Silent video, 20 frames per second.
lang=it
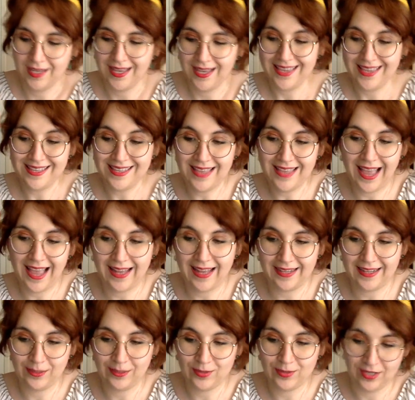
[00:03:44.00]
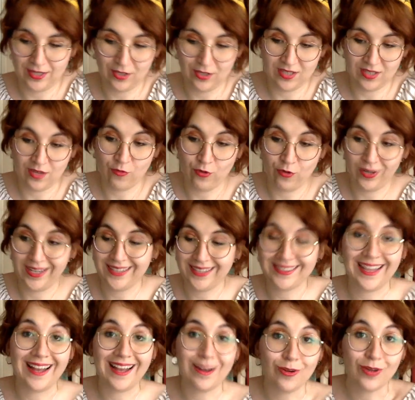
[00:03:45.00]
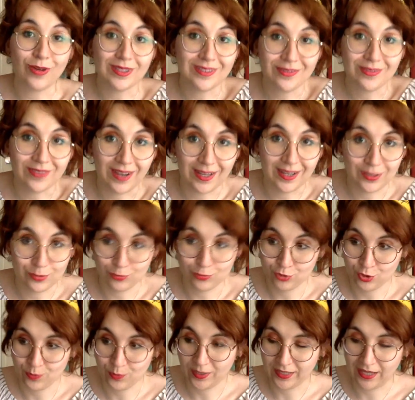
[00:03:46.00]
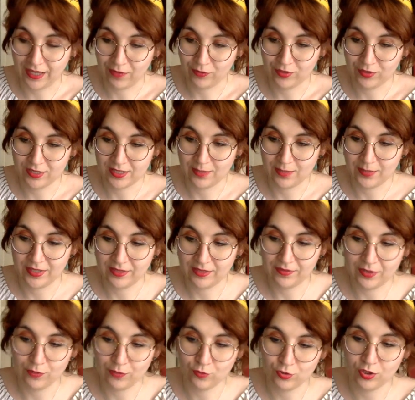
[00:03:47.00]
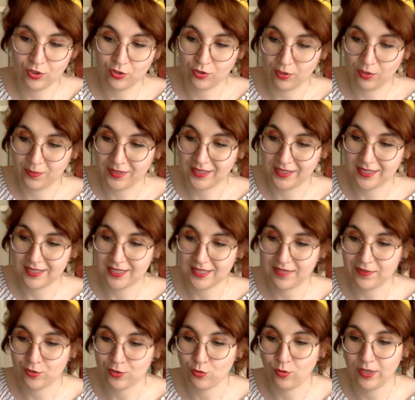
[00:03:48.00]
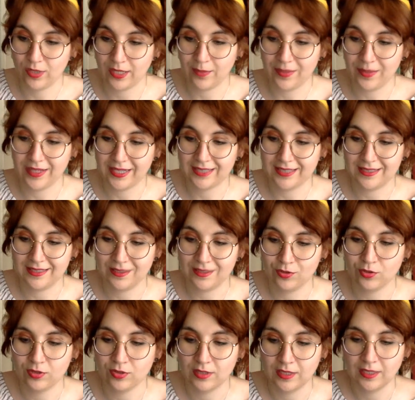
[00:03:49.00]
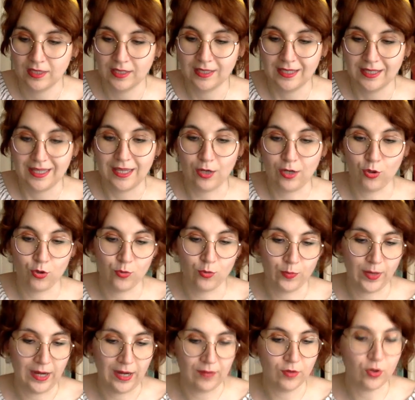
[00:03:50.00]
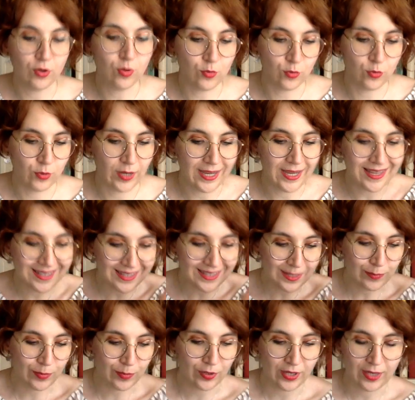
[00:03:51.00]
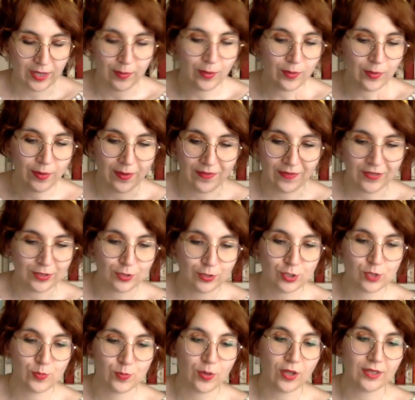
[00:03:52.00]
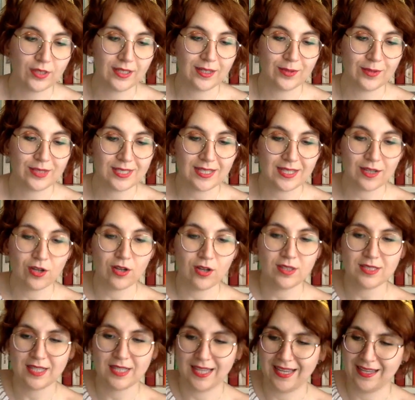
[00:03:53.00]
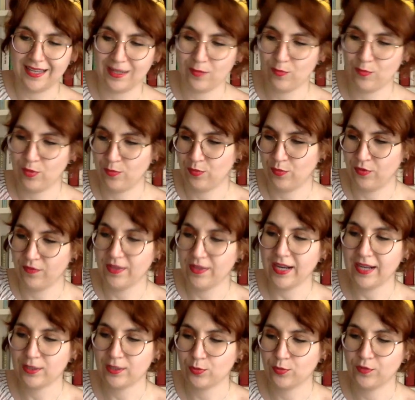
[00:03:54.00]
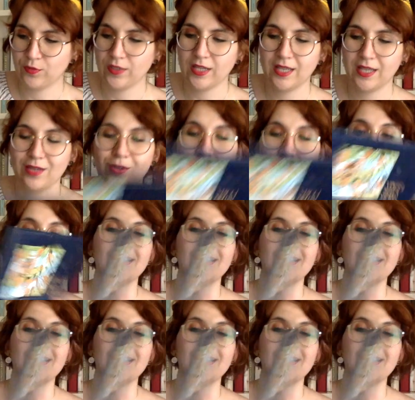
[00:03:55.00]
ignara di questa cosa dei fuori catalogo anni fa, io non ci badavo onestamente. Vedevo un titolo che mi interessava su qualche mercatino e lo compravo. Comunque, il libro che proprio mi ha fatto esplodere questa cosa, che è anche un po' impolverato, poverino,